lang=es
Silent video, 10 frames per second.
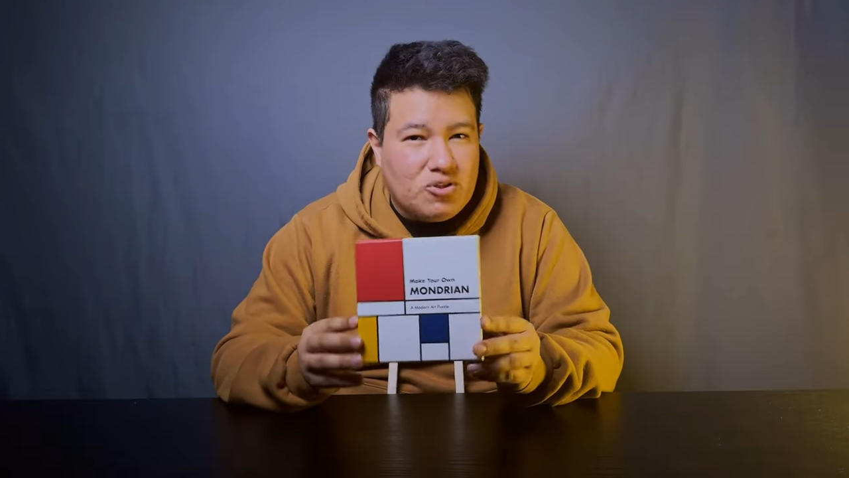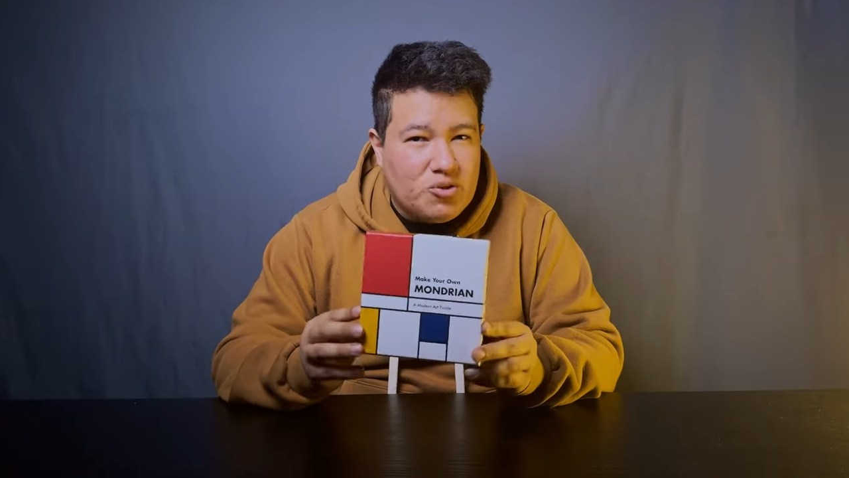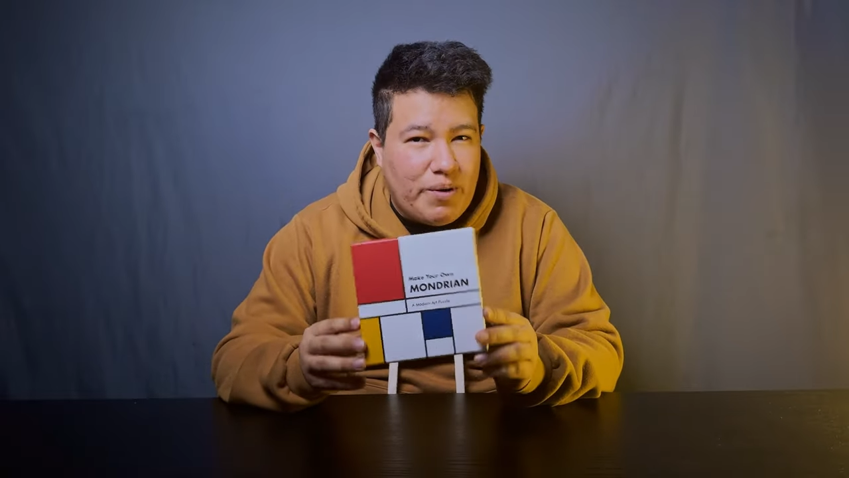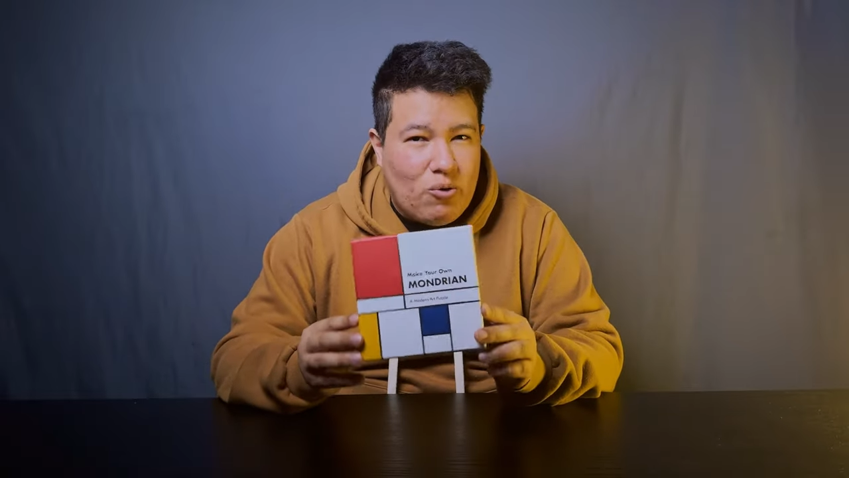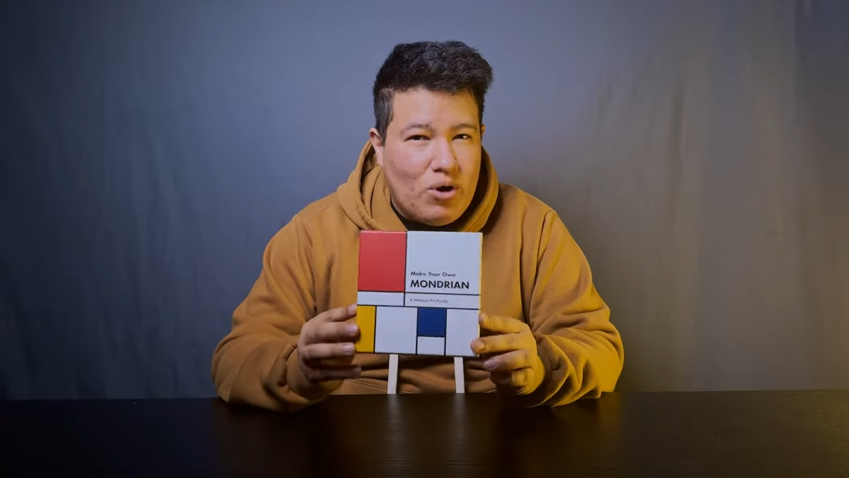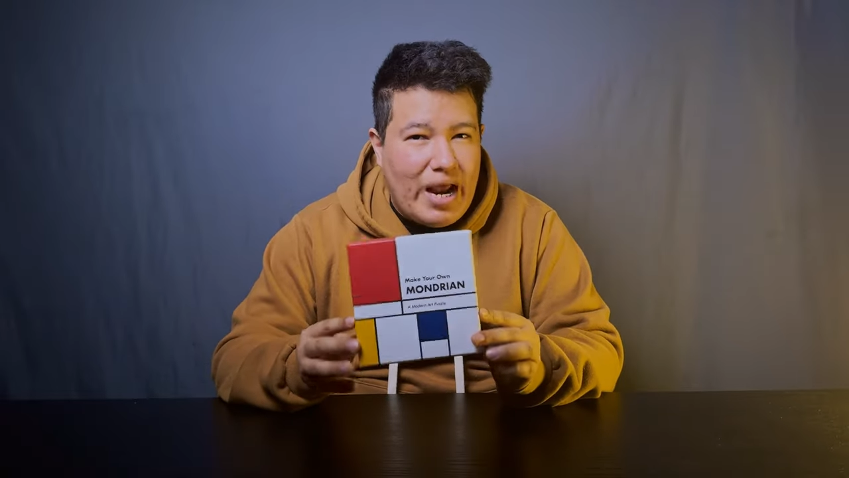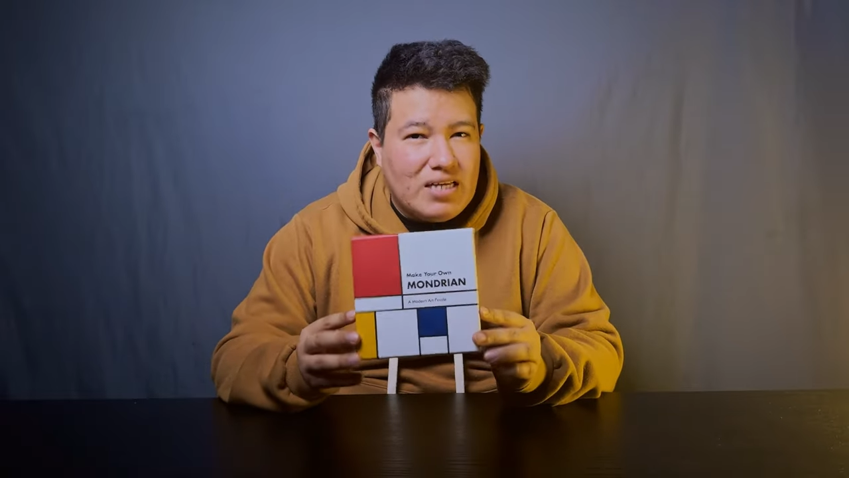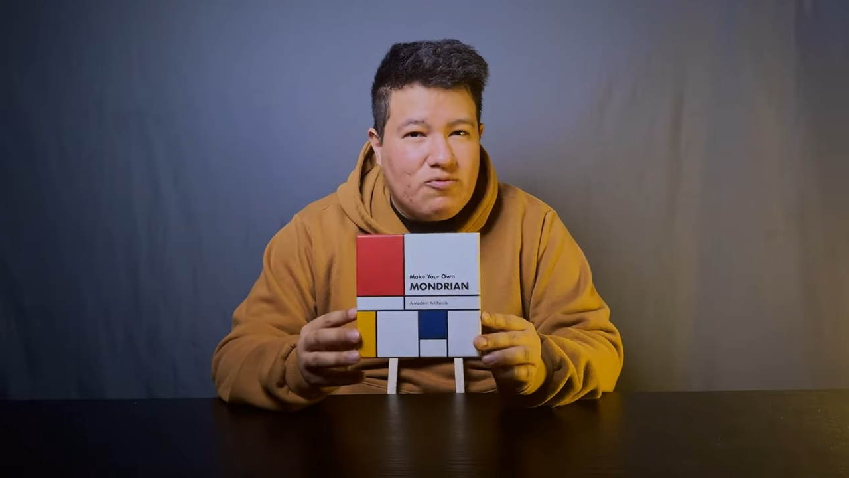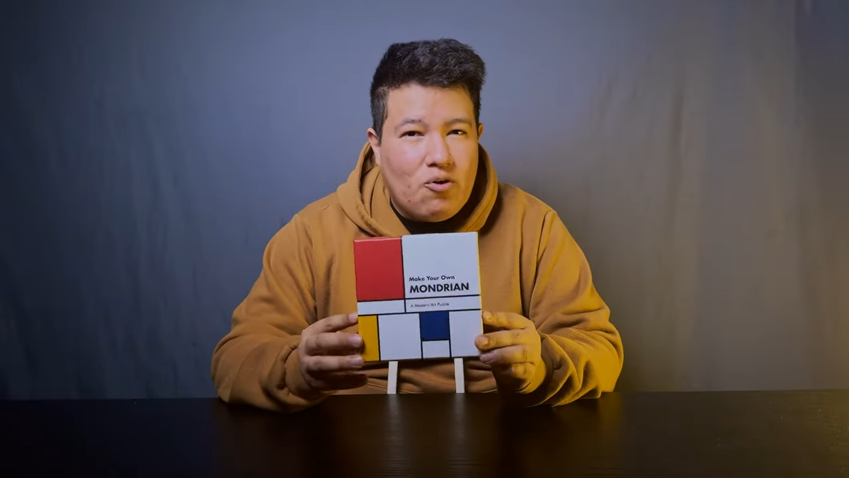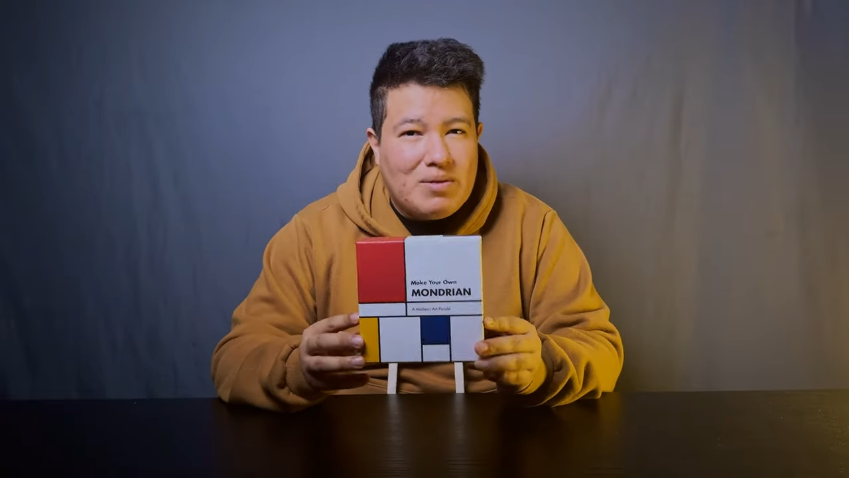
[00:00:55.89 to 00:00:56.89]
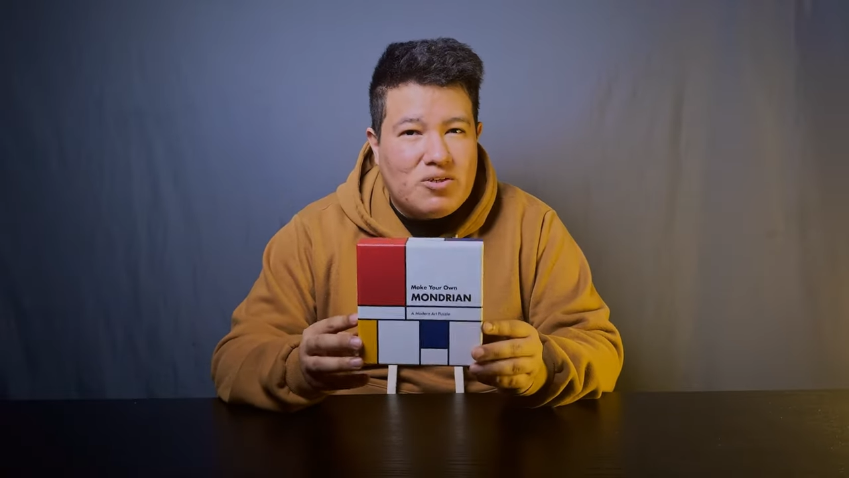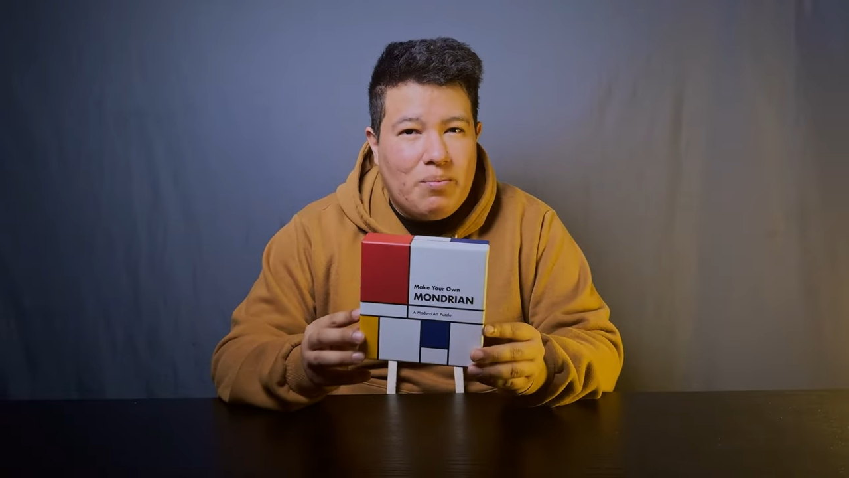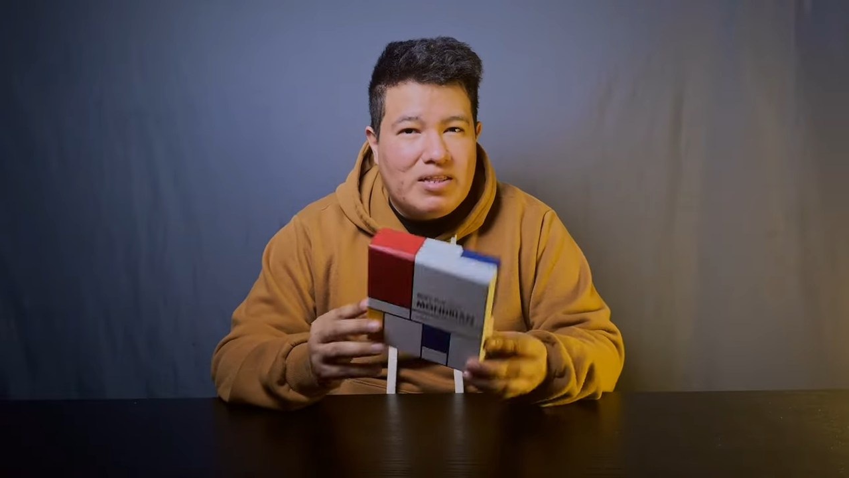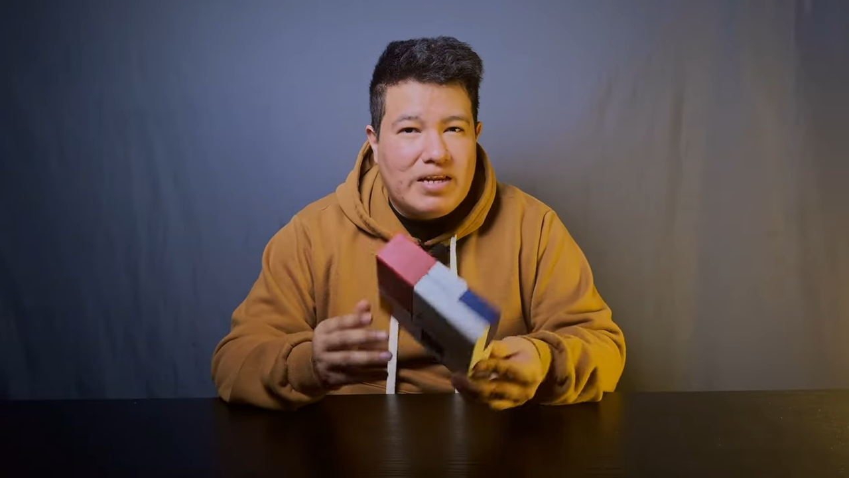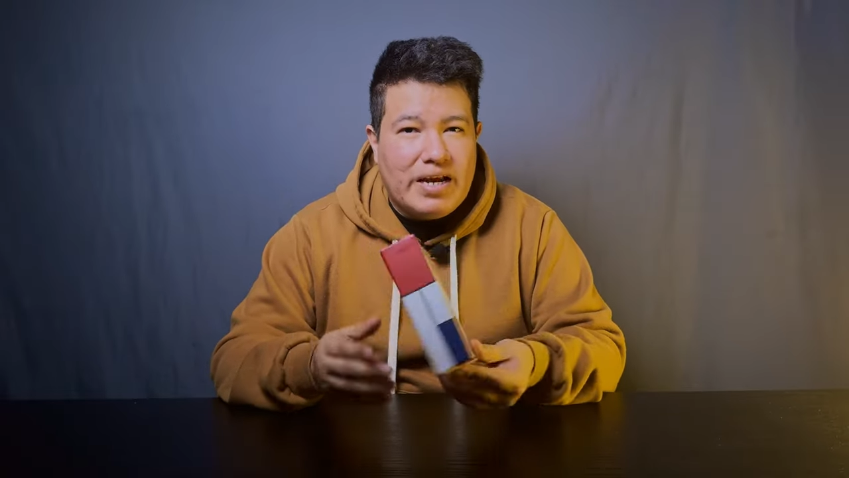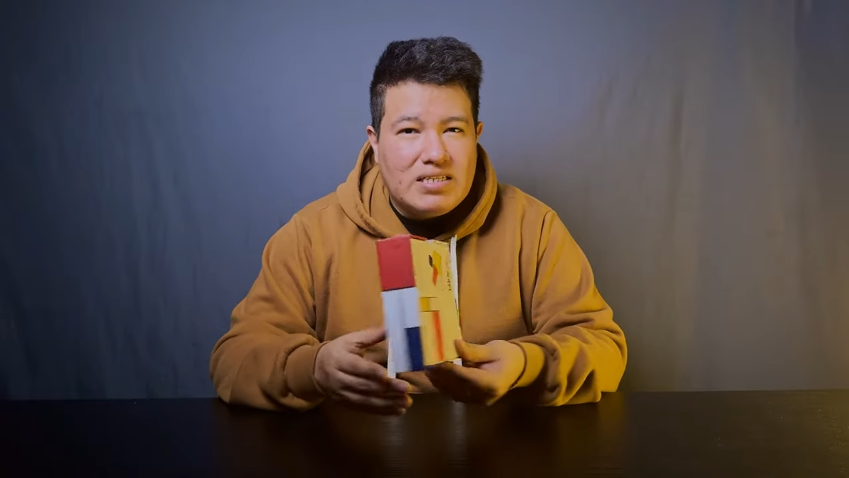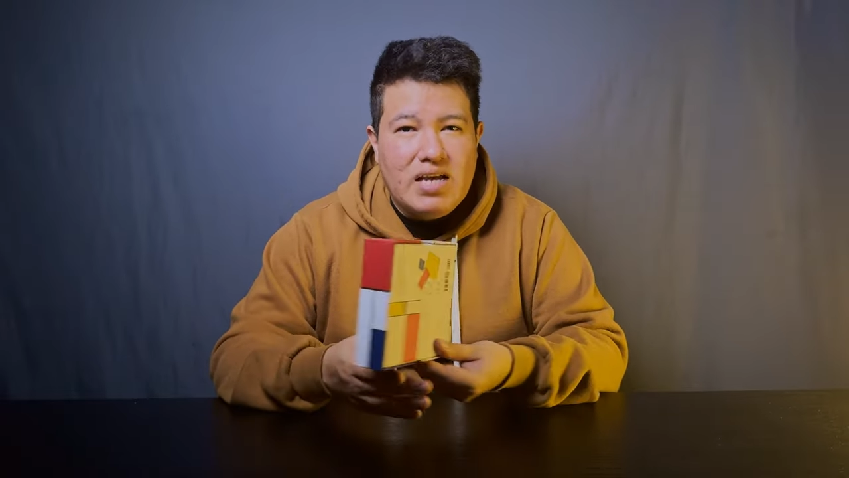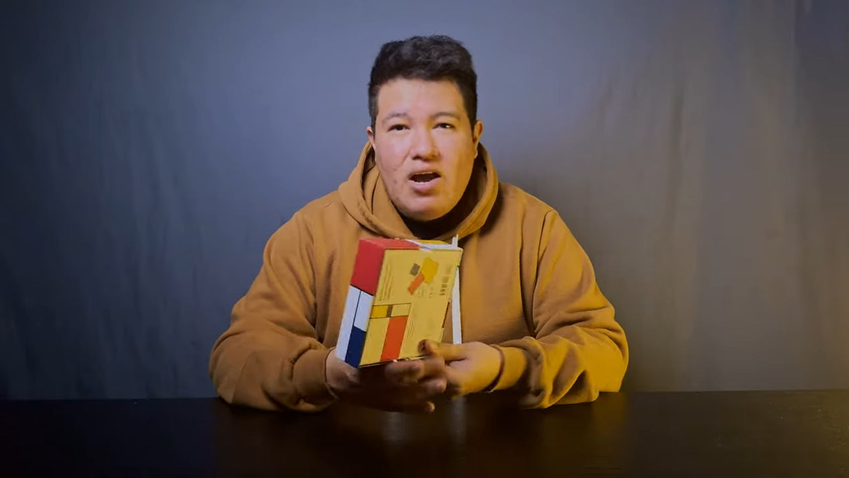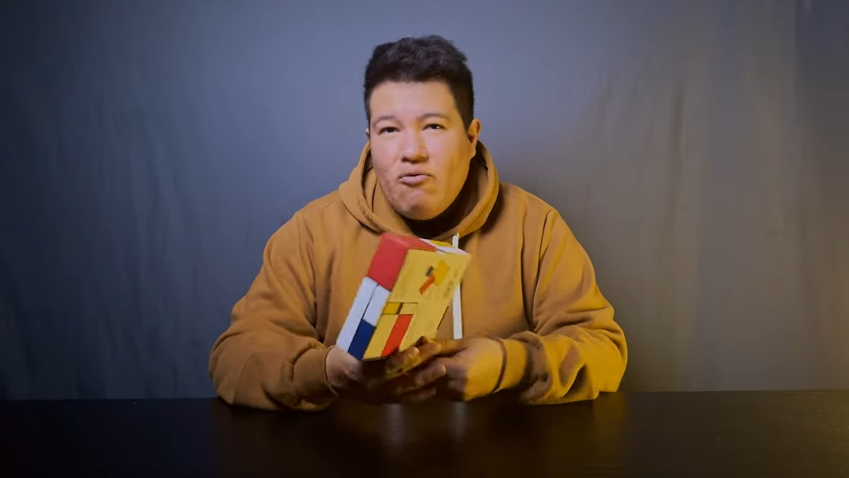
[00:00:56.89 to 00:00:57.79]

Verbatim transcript: sus peculiares formas geométricas,